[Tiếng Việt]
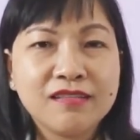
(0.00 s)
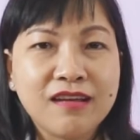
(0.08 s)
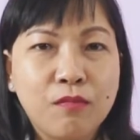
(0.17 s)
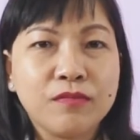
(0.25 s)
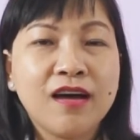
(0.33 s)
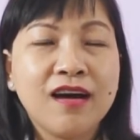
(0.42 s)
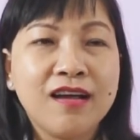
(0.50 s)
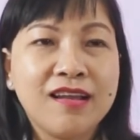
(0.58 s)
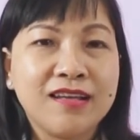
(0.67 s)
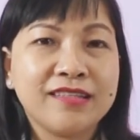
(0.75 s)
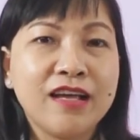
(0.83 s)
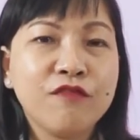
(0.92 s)
đồng thời
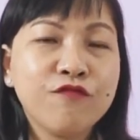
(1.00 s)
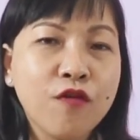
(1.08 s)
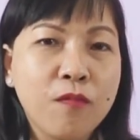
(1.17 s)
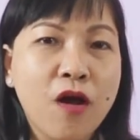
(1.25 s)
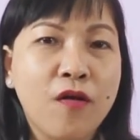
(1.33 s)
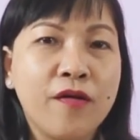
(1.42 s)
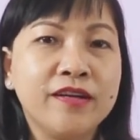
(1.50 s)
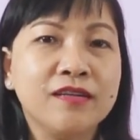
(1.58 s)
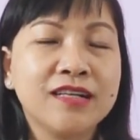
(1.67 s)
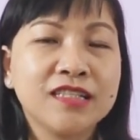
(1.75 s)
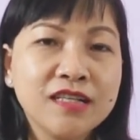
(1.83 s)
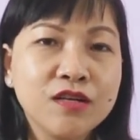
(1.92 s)
là sẽ phục hồi được
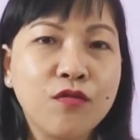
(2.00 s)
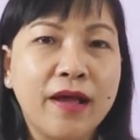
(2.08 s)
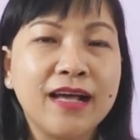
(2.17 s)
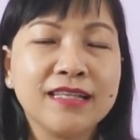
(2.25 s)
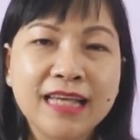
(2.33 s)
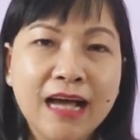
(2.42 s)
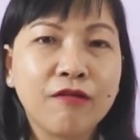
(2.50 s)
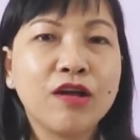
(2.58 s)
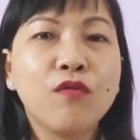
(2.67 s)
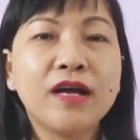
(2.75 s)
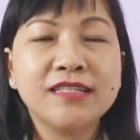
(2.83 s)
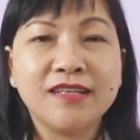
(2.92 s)
cái sức khỏe sau
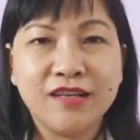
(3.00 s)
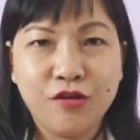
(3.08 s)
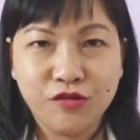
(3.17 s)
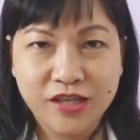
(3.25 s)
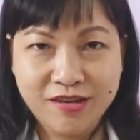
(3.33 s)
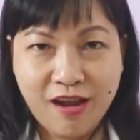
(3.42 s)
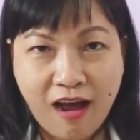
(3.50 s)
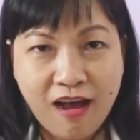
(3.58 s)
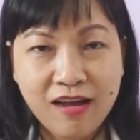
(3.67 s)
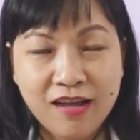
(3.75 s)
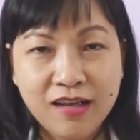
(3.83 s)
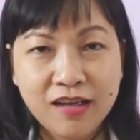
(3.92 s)
cái quá trình điều trị đó
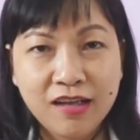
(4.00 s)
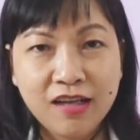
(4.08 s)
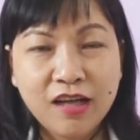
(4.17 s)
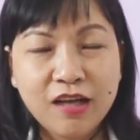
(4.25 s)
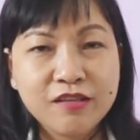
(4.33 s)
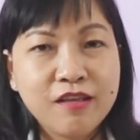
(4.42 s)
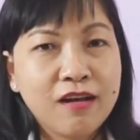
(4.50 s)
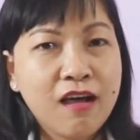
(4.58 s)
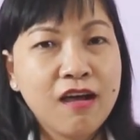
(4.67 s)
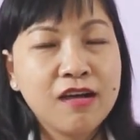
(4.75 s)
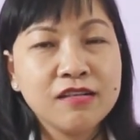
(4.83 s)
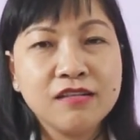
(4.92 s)
do
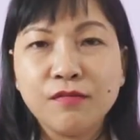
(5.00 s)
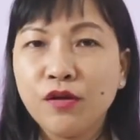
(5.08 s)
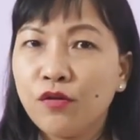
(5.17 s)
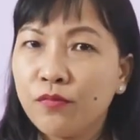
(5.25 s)
đó người bệnh